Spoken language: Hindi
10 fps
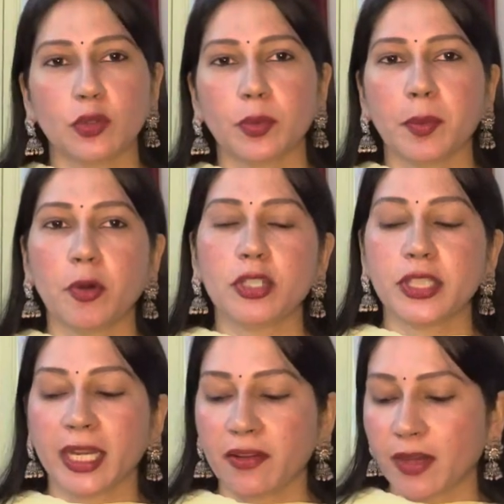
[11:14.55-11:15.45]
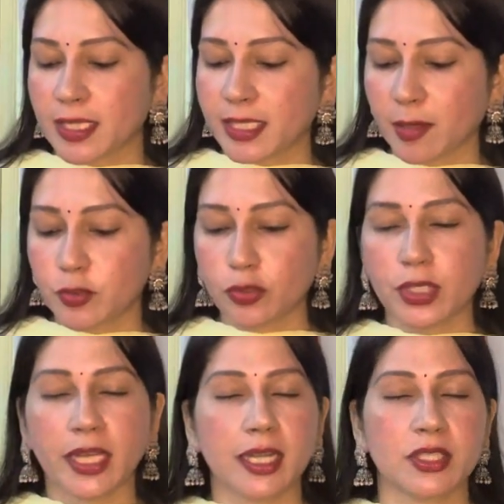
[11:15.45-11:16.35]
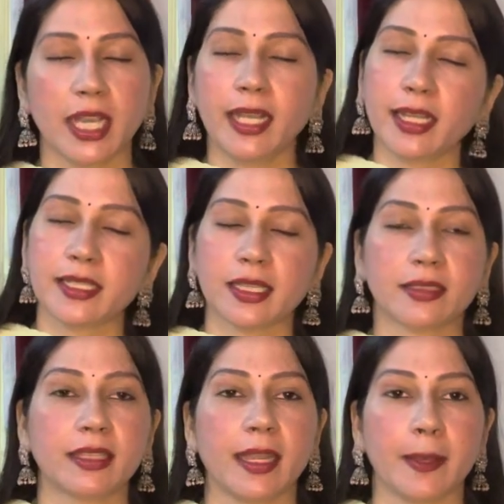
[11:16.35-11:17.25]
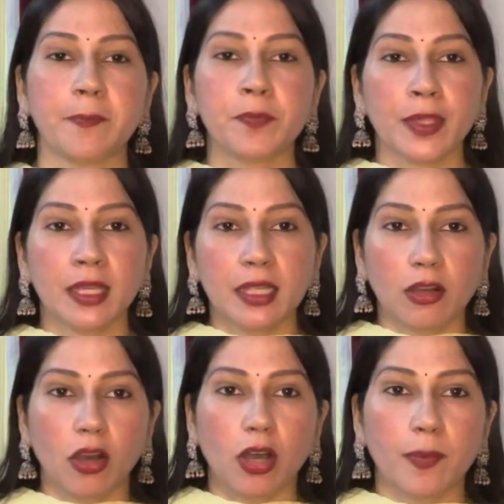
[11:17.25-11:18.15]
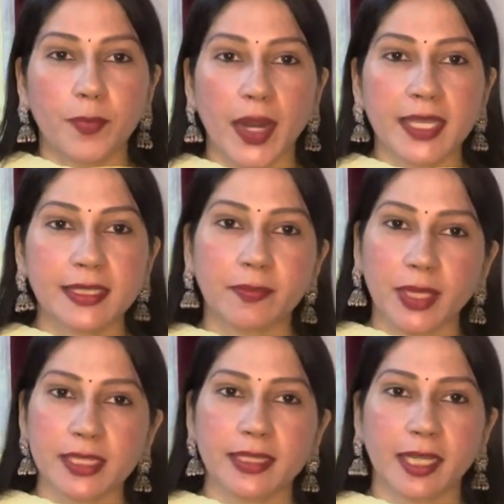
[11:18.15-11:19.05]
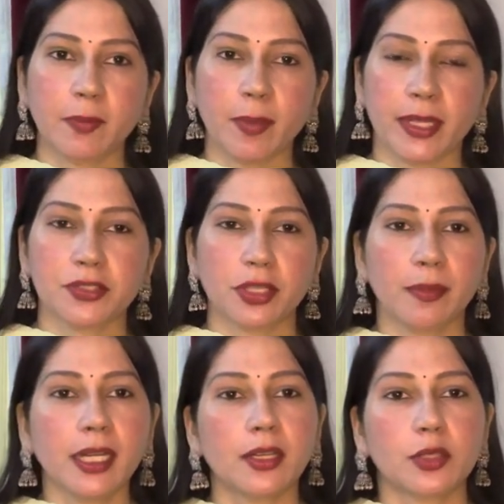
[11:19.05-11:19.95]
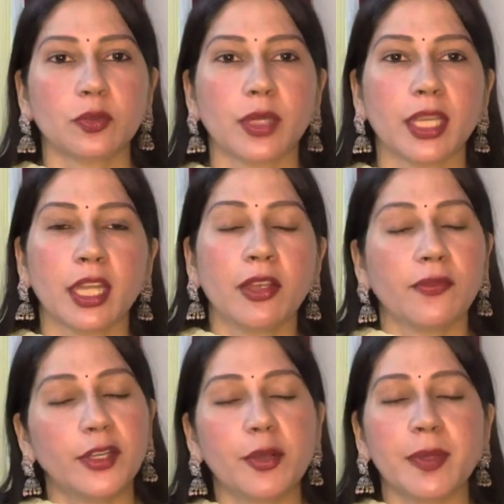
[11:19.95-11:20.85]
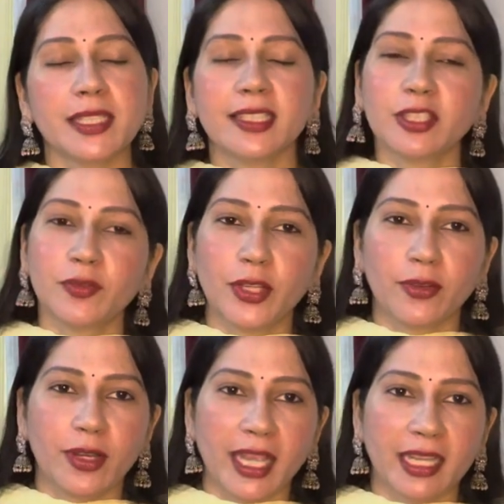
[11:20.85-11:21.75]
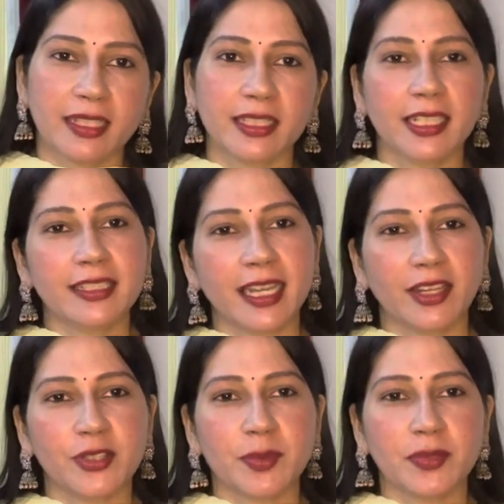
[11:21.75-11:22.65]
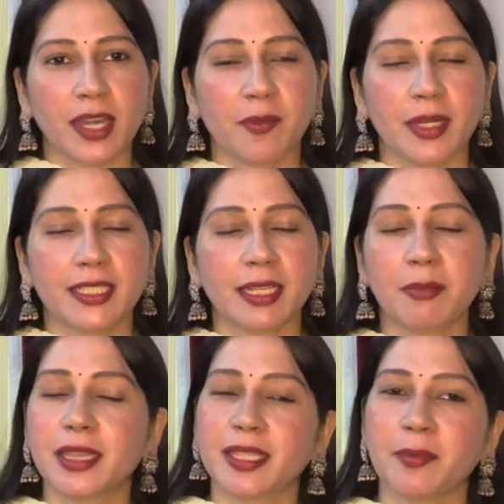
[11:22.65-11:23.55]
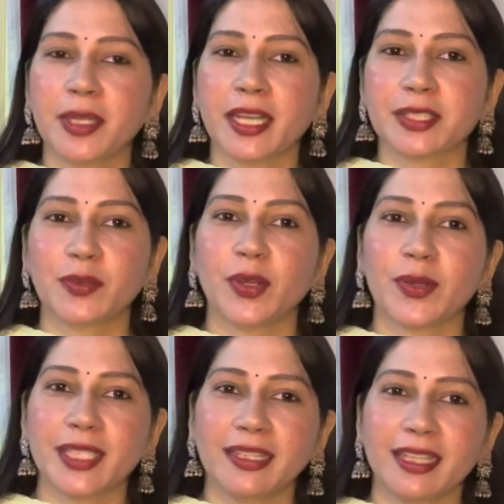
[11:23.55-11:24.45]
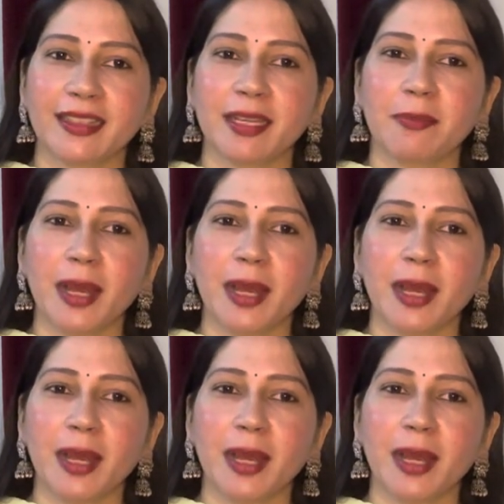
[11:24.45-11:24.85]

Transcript: स्टोर पे पहुंच जाएंगे वहां से आप जो लेना चाहें ले सकते हैं और प्राइस सबके स्क्रीन पे मेंशन में कर दूंगी वीडियो पसंद आए तो वीडियो को लाइक कर देना चैनल को सब्सक्राइब कर देना मिलते हैं अपनी नेक्स्ट वीडियो के साथ टिल देन